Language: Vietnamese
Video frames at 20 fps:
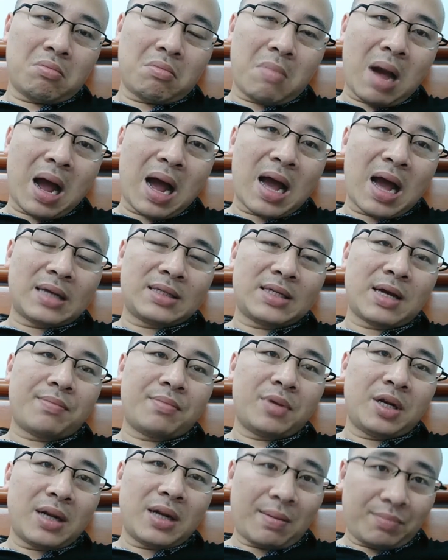ba
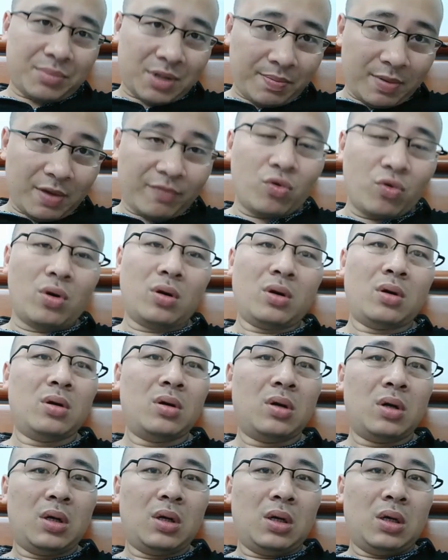trăm đến năm trăm mét vuông,
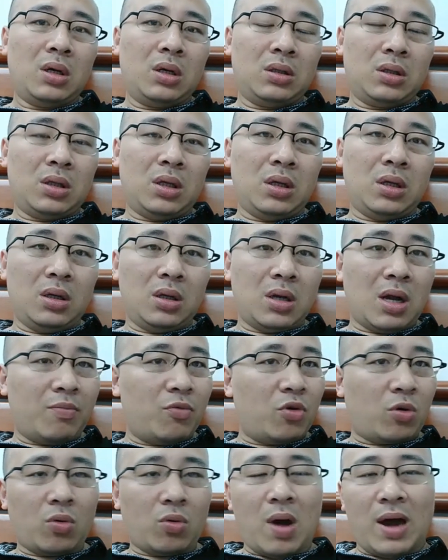thì là
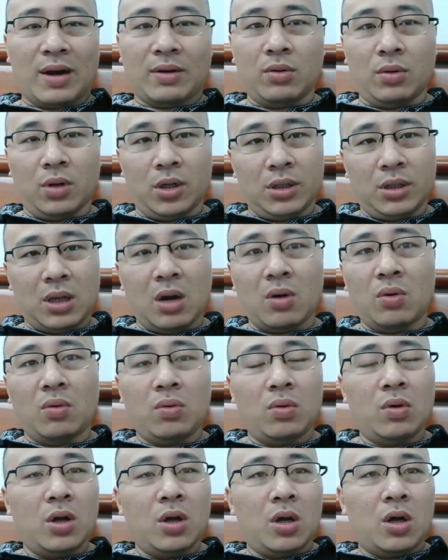một quán của người
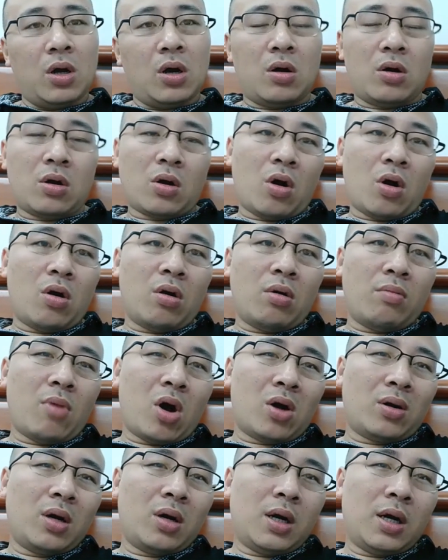Tàu. Họ có
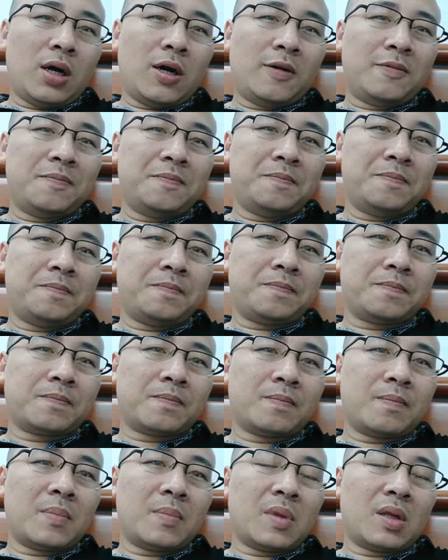món
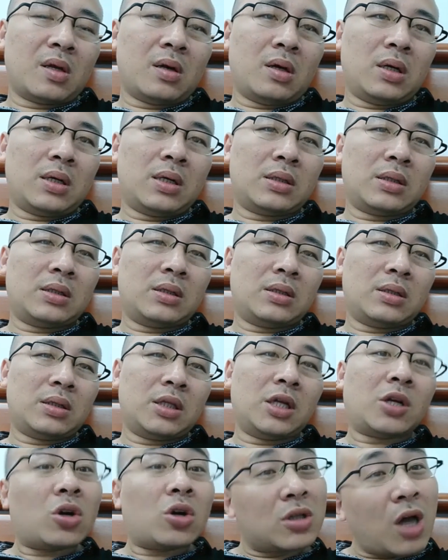uh,
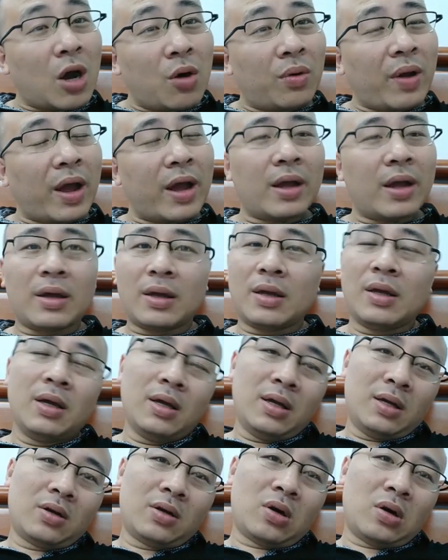thịt kho tàu này,
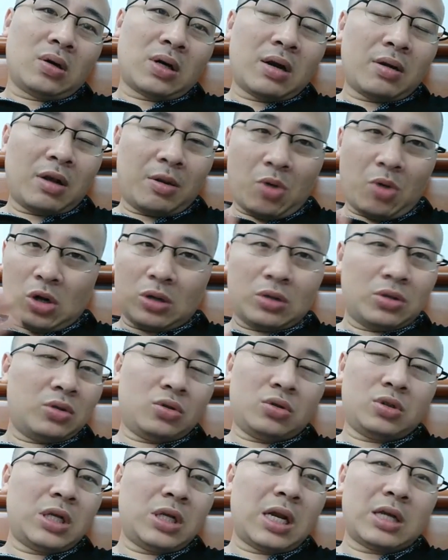có các cái món
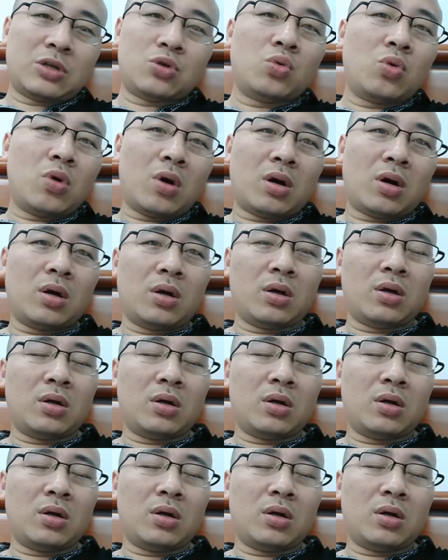rất là Trung Quốc,